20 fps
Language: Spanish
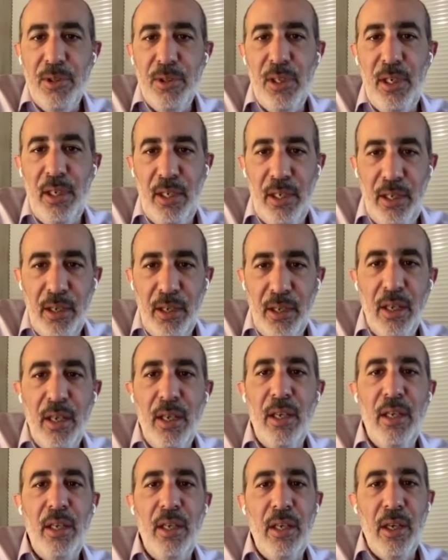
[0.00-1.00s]
vamos a elegir,
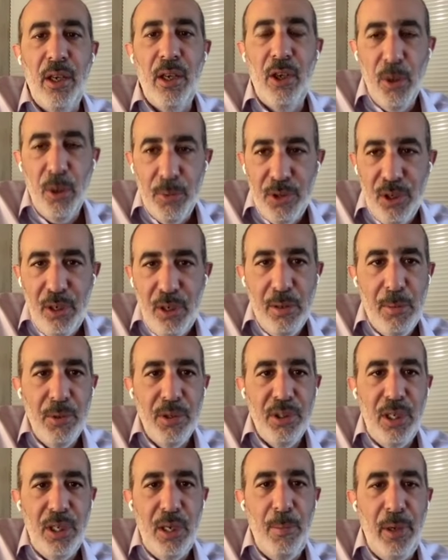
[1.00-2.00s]
qué opciones
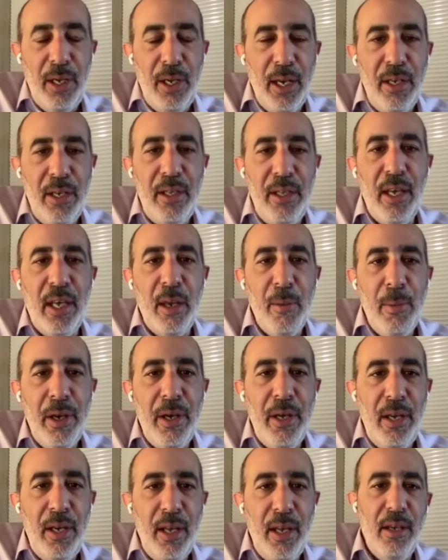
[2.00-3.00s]
vamos a desplegar y de qué
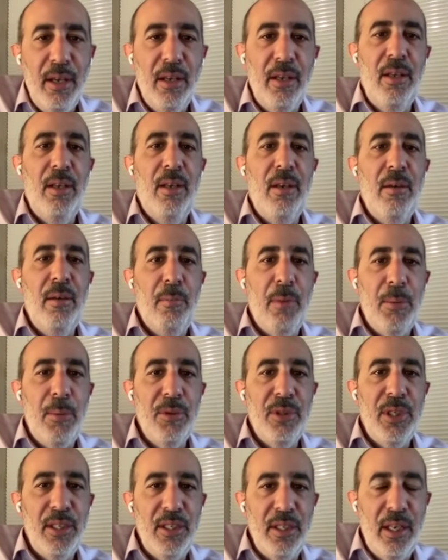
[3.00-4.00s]
manera
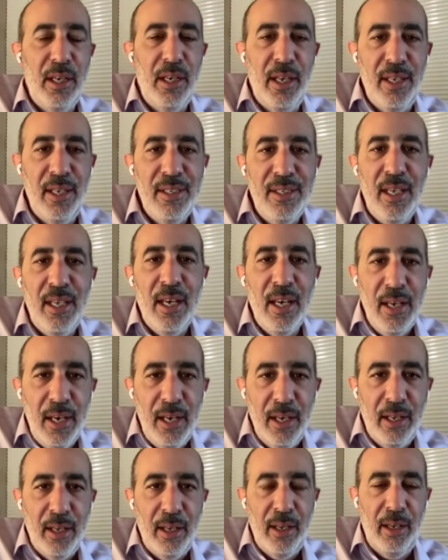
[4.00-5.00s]
vamos a hacer que ese
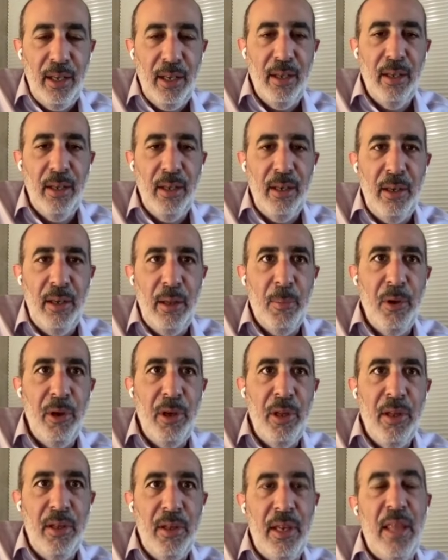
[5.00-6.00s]
canal que le,
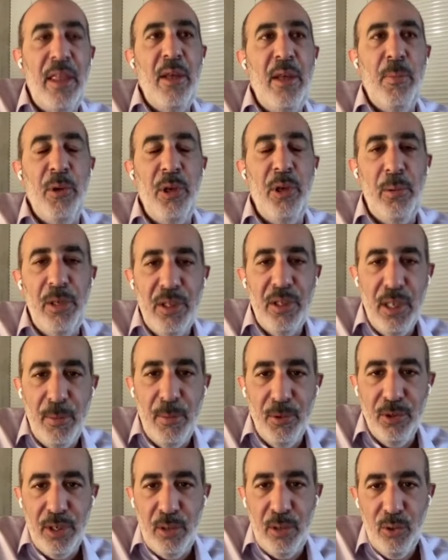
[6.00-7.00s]
le
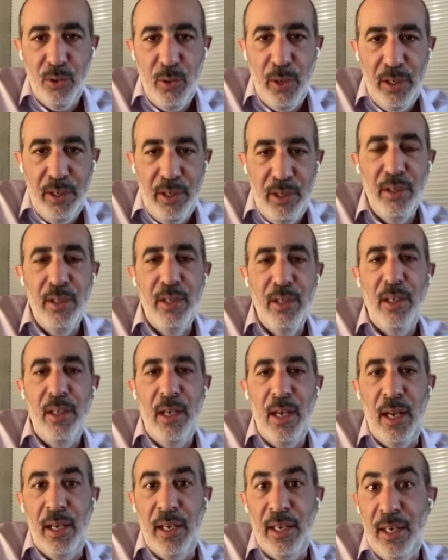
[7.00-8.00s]
disponibilizamos al usuario,
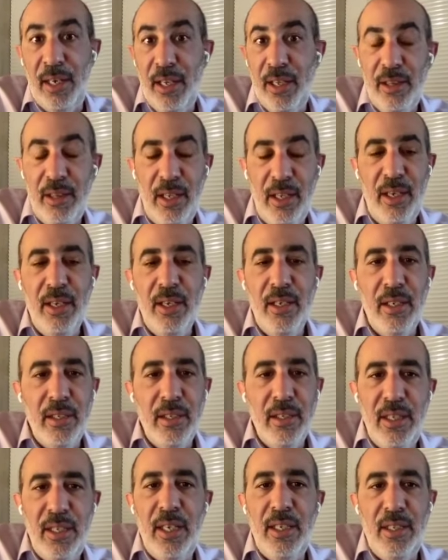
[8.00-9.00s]
al cliente,
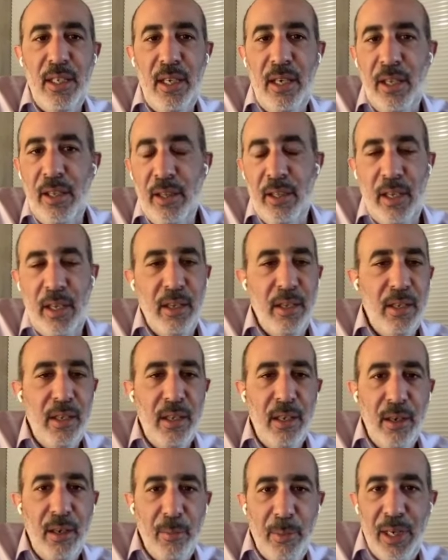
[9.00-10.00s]
sea excelente.
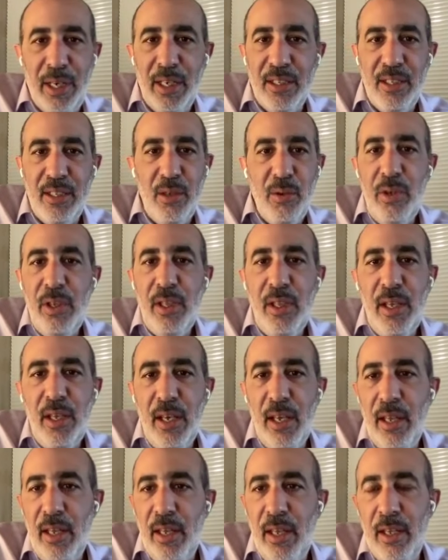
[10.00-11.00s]
Para que se den una
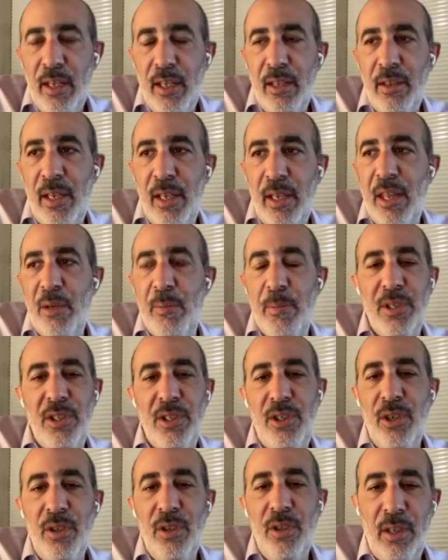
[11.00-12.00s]
idea de, de la
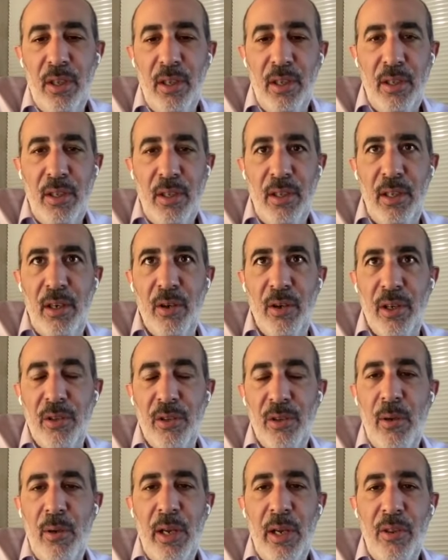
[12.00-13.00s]
dimensión de lo que
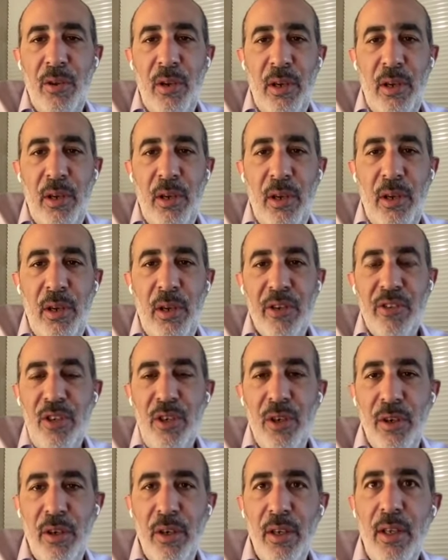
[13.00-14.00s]
estoy hablando en la
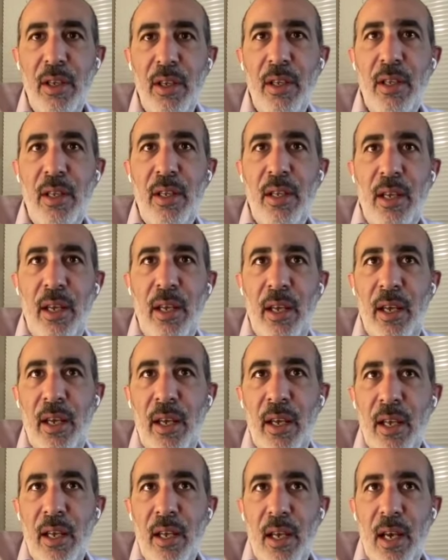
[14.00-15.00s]
inversión,
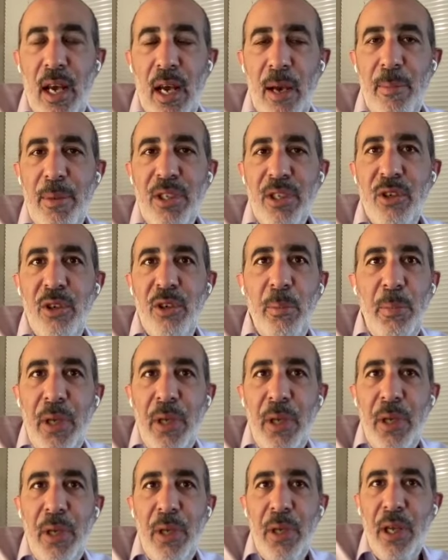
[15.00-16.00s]
eh, Amazon
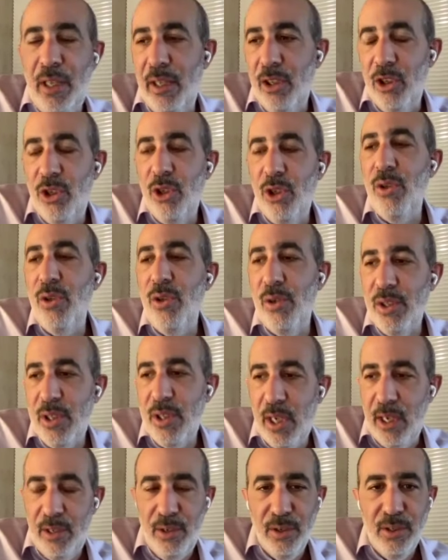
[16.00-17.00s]
invierte
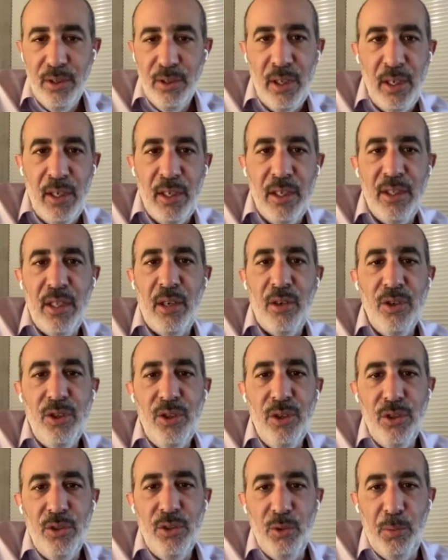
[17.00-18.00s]
todos los años en el
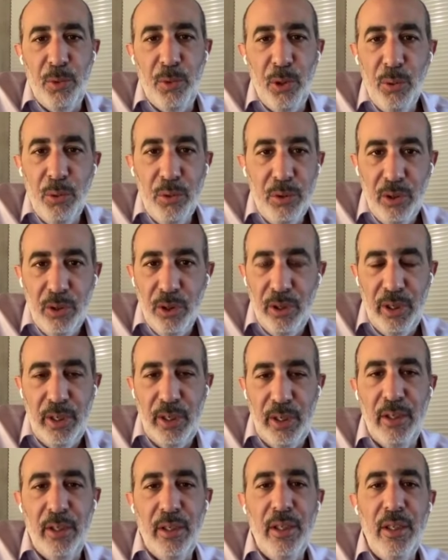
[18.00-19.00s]
desarrollo de su producto,
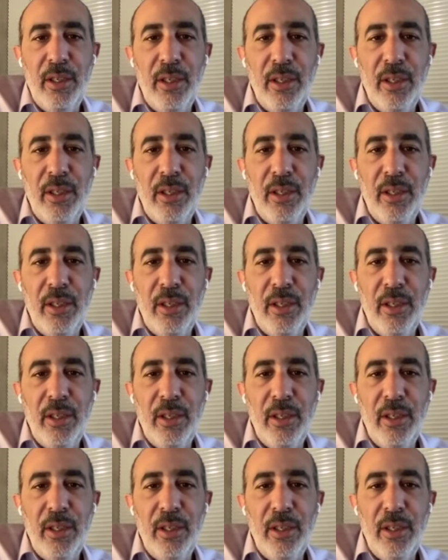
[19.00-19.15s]
de,